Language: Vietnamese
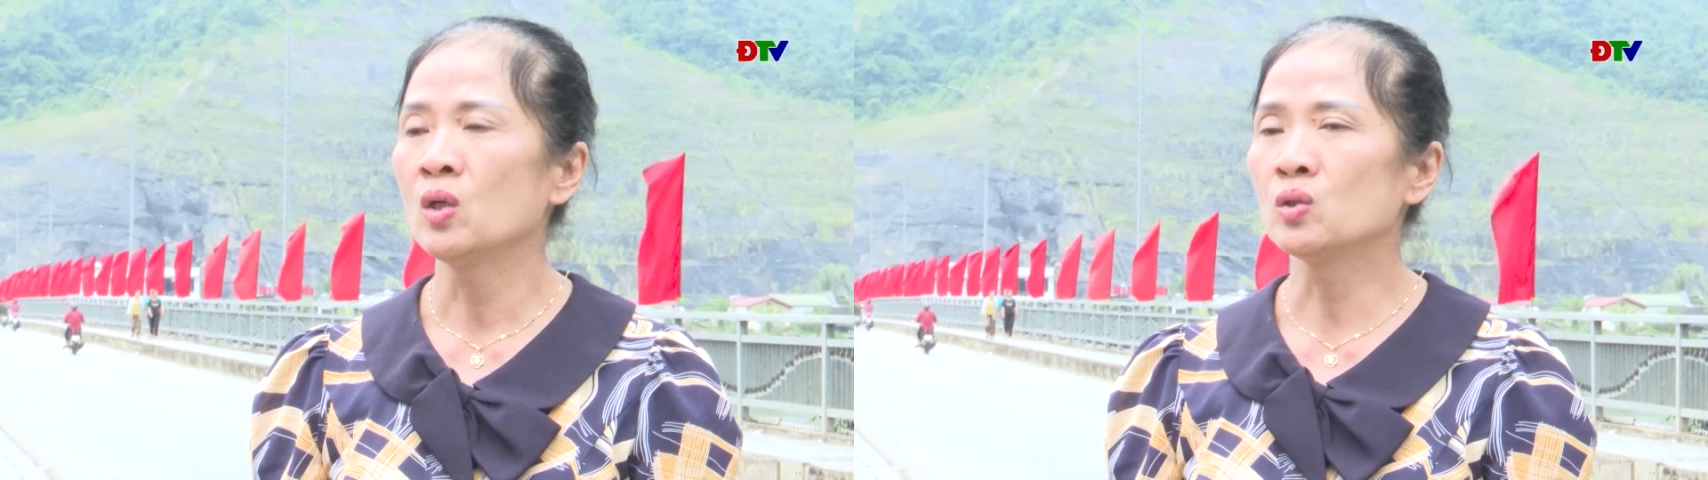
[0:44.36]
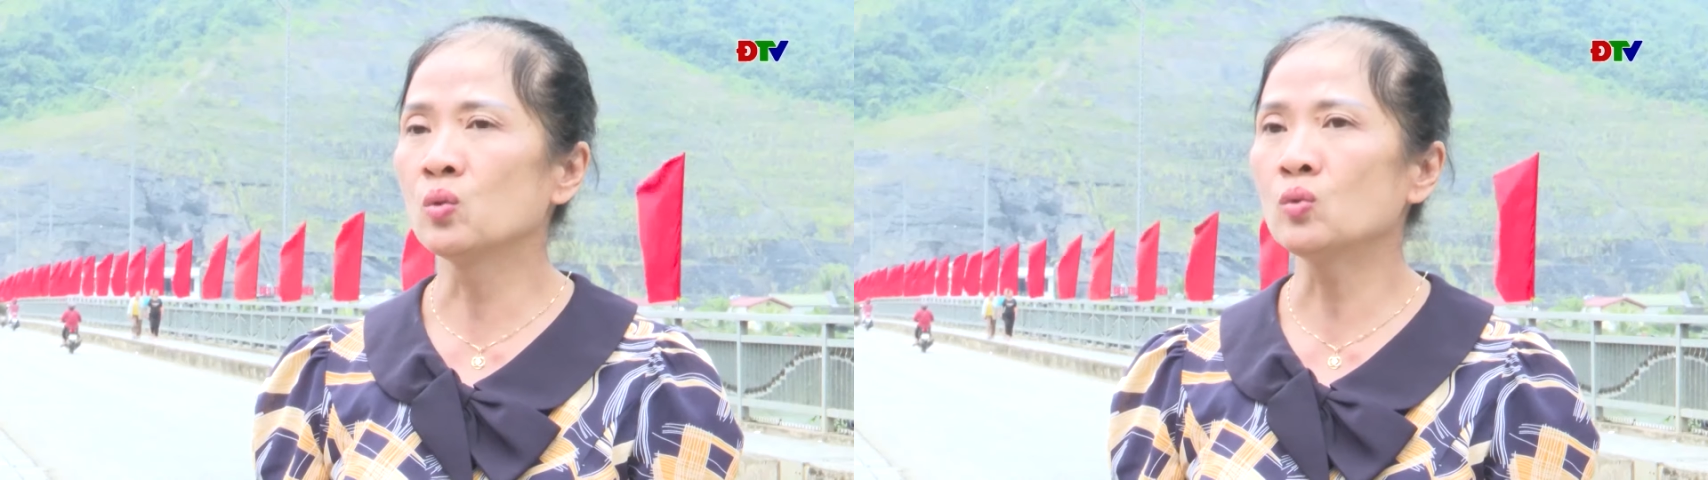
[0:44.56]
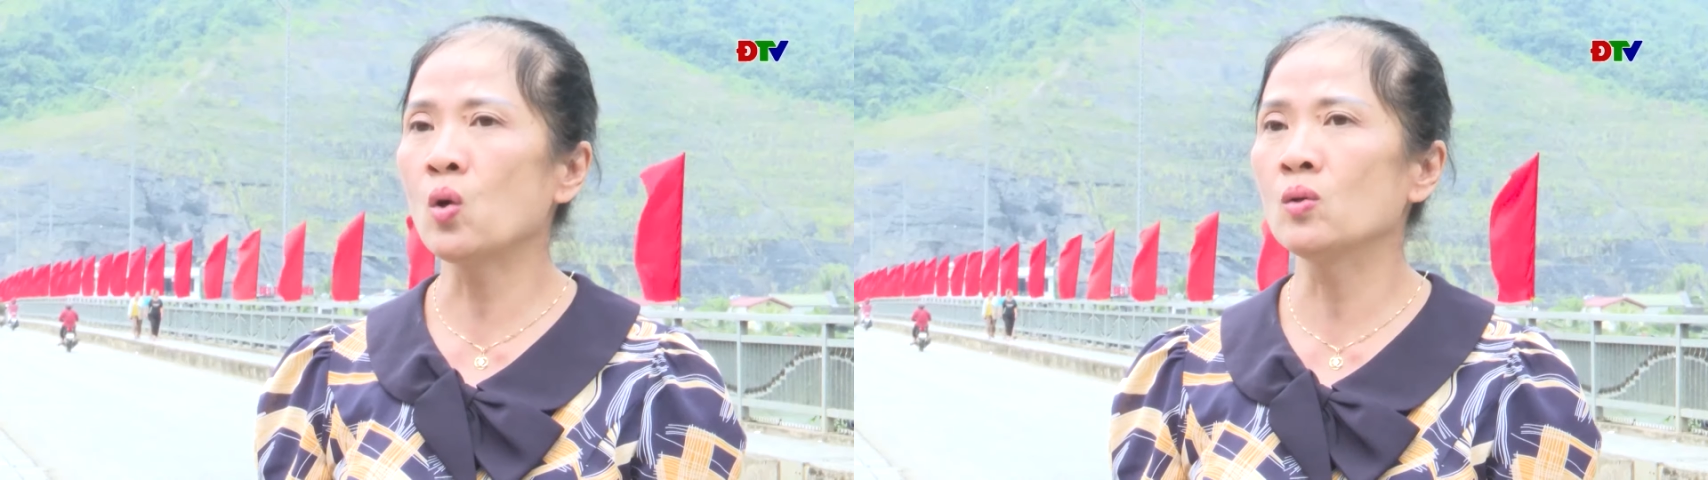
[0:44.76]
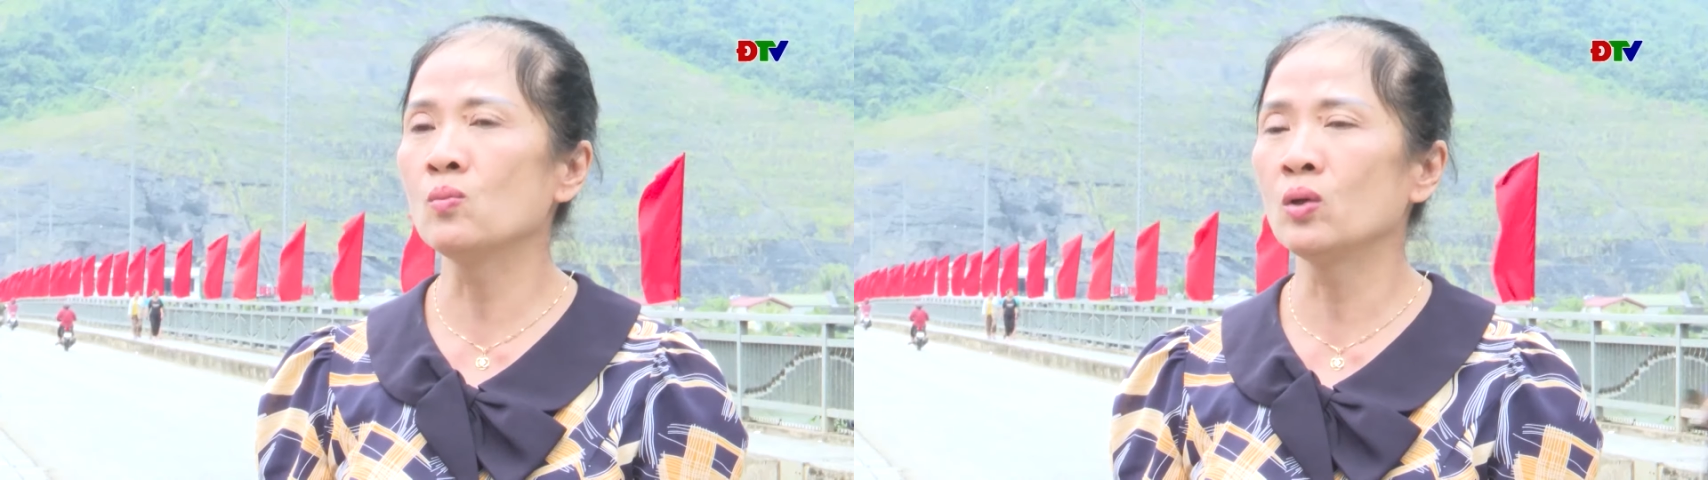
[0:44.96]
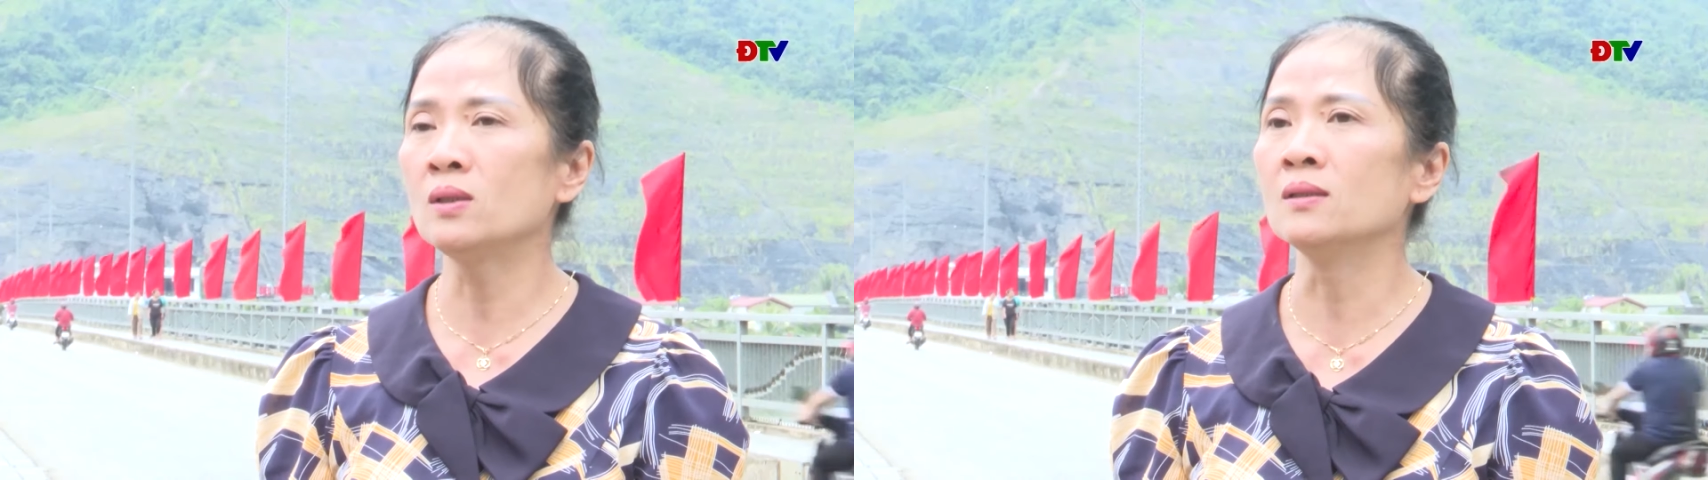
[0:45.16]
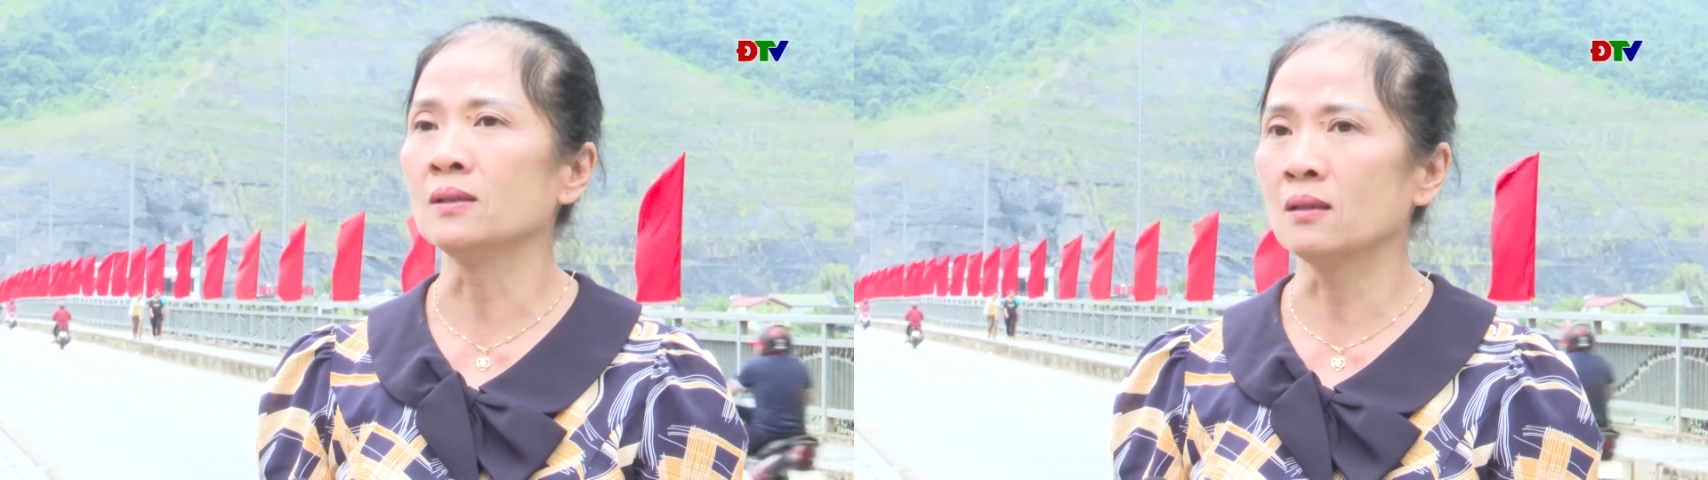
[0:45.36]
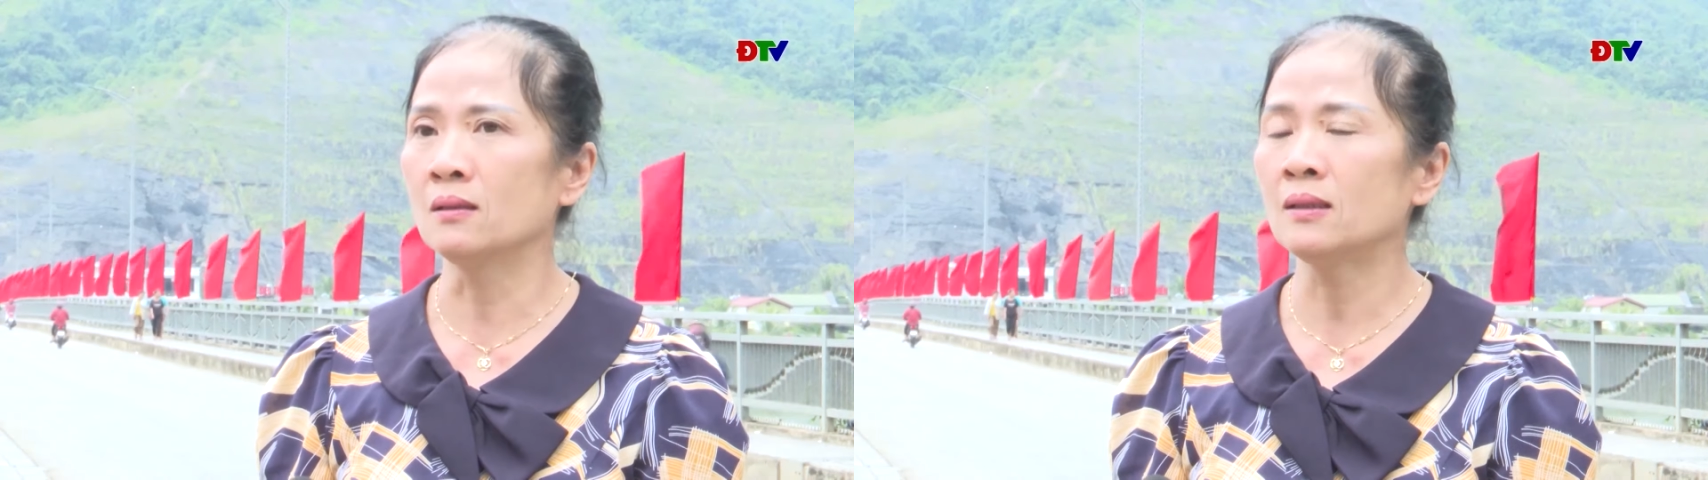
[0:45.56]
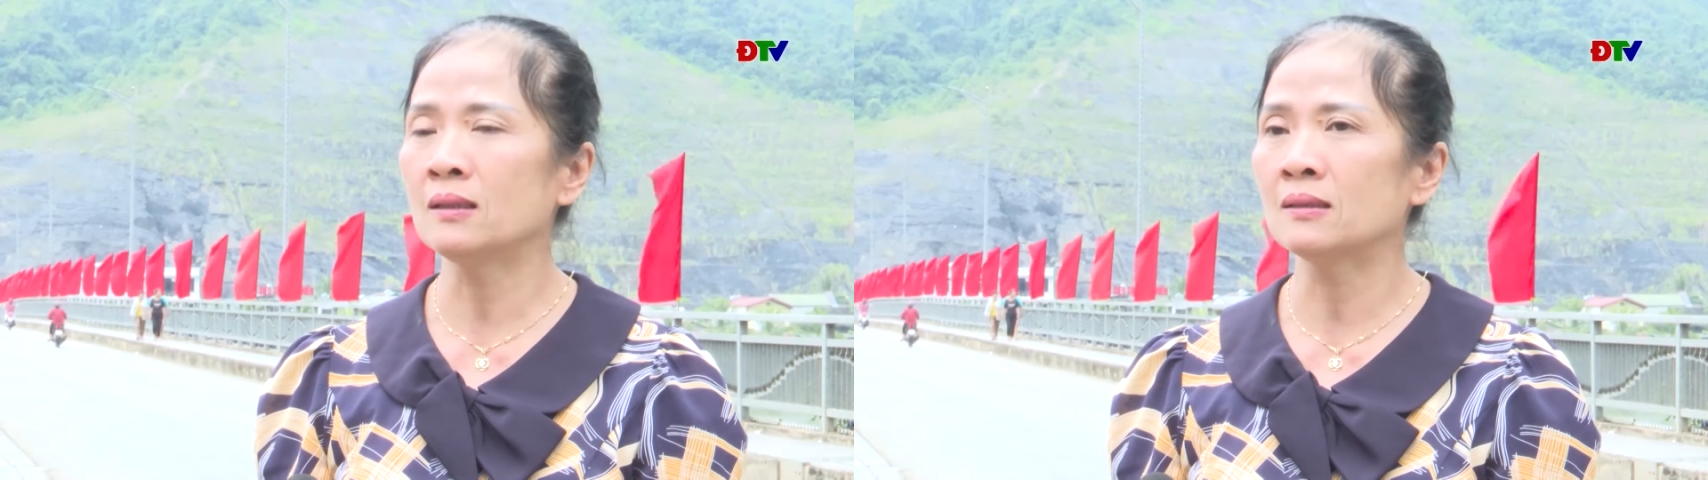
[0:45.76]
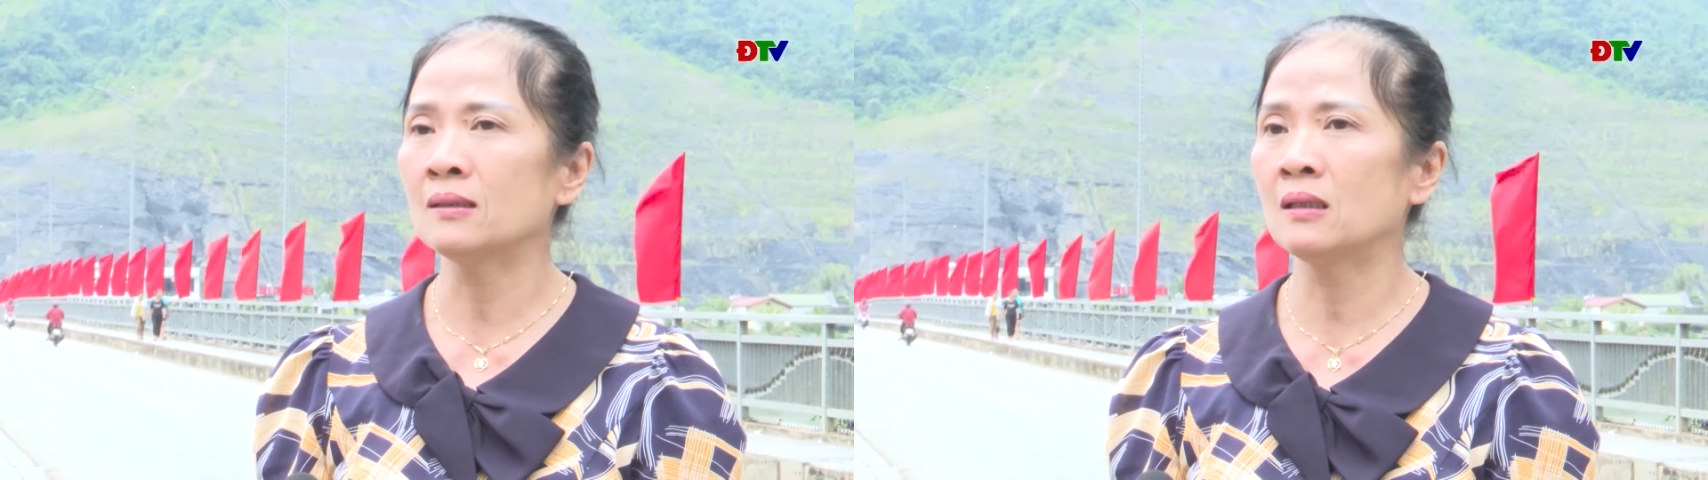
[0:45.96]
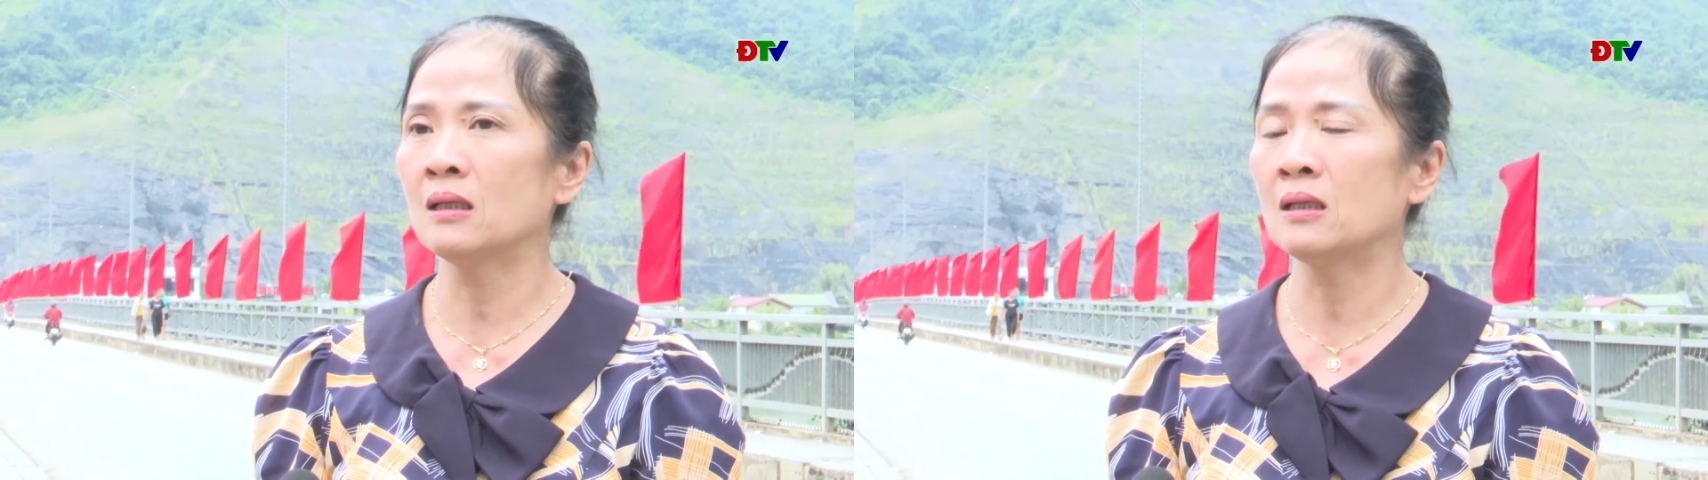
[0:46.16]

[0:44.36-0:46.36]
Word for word: chúng tôi muốn gửi tới uh,